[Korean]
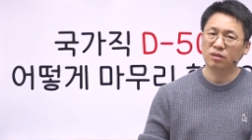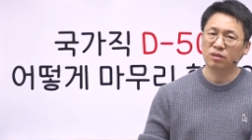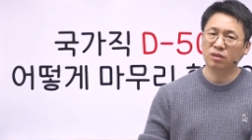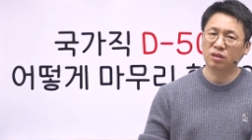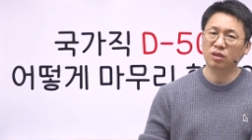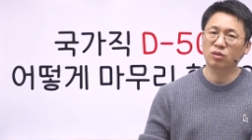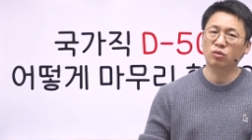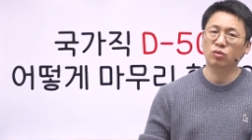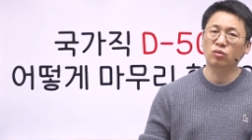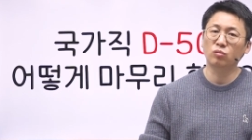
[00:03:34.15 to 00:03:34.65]

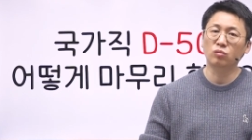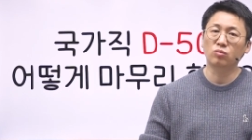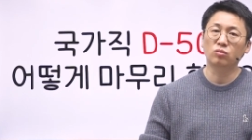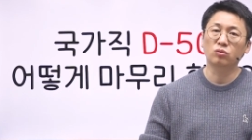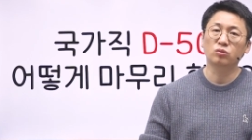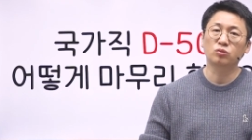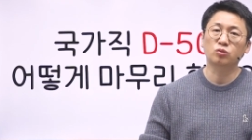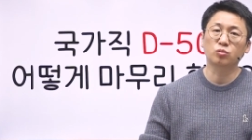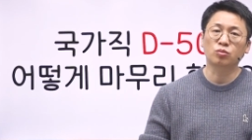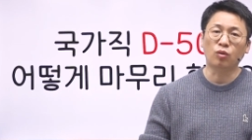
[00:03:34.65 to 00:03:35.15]
그리고
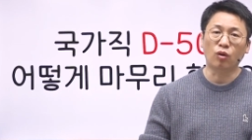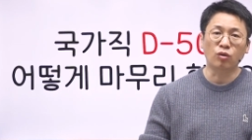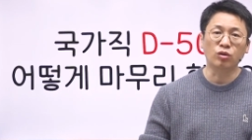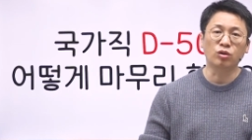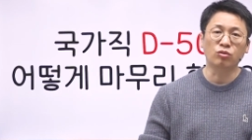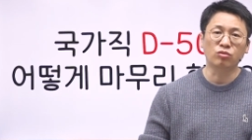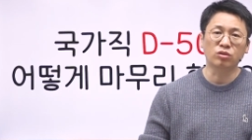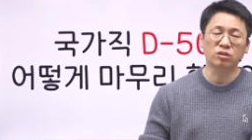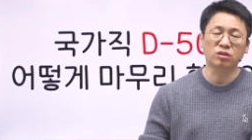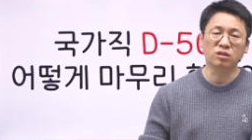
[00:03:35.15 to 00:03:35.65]
좀
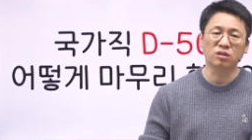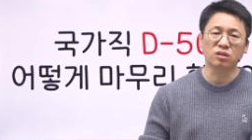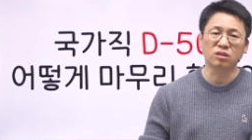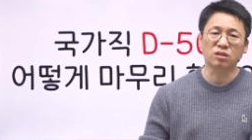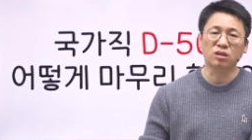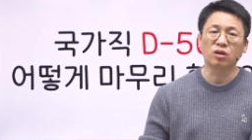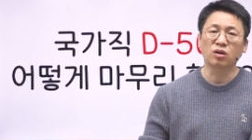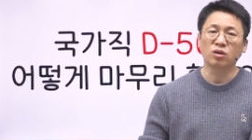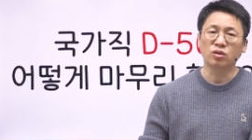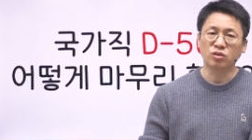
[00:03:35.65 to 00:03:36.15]
어려운
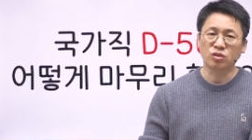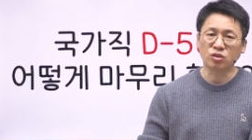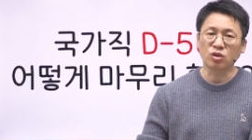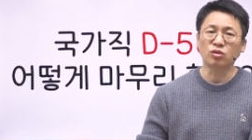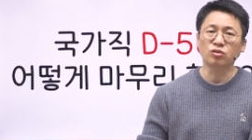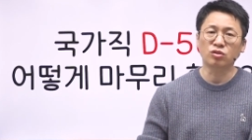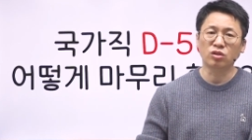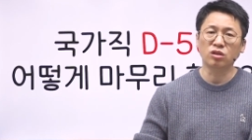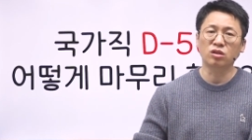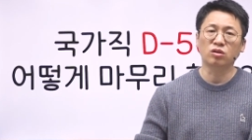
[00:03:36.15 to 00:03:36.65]
것들은
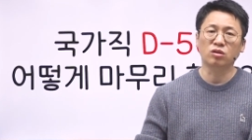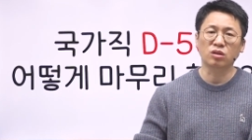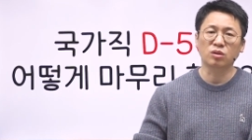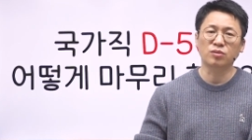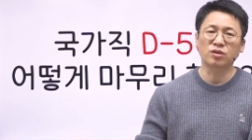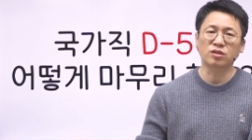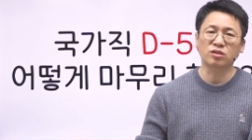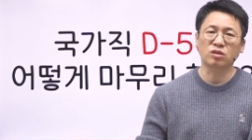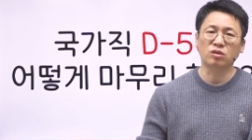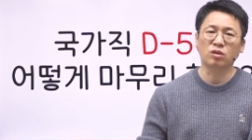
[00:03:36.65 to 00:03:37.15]
천천히
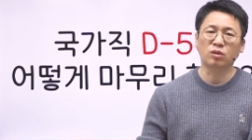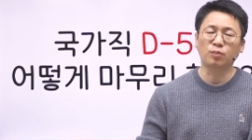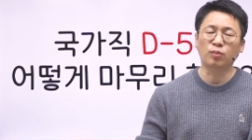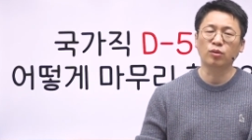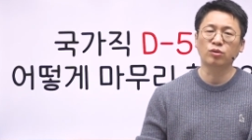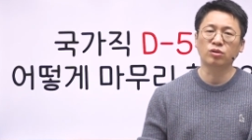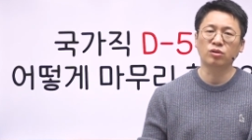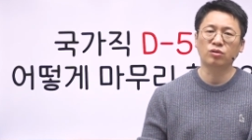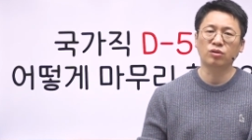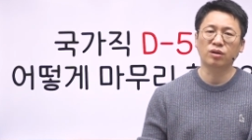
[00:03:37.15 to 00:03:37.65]
넘기면서
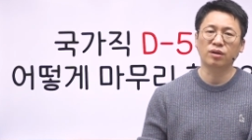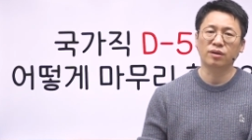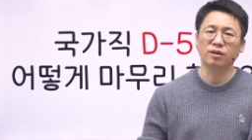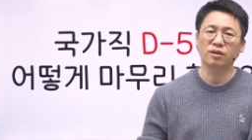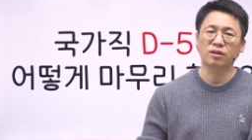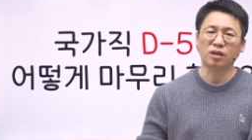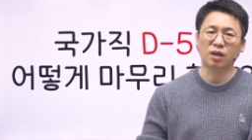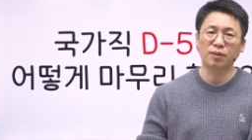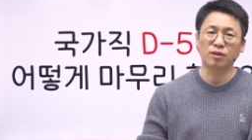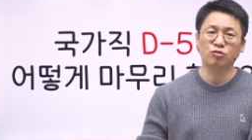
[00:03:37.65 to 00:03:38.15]
보는 거예요.
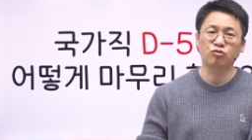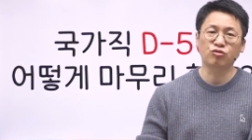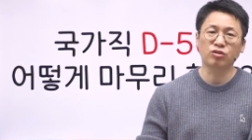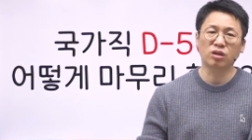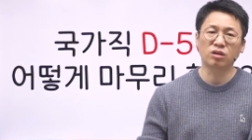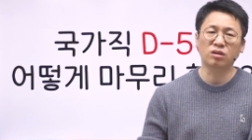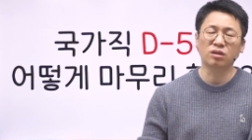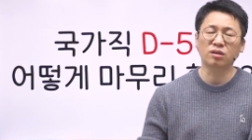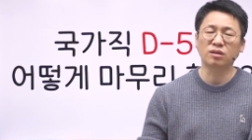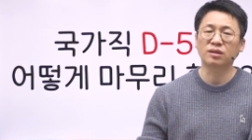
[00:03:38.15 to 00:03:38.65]
다만
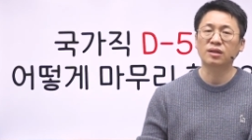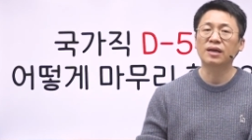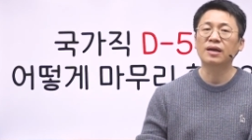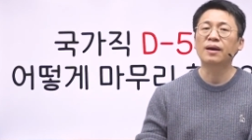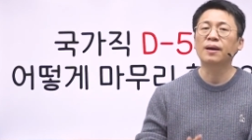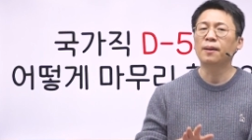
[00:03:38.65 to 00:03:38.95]
중요한 건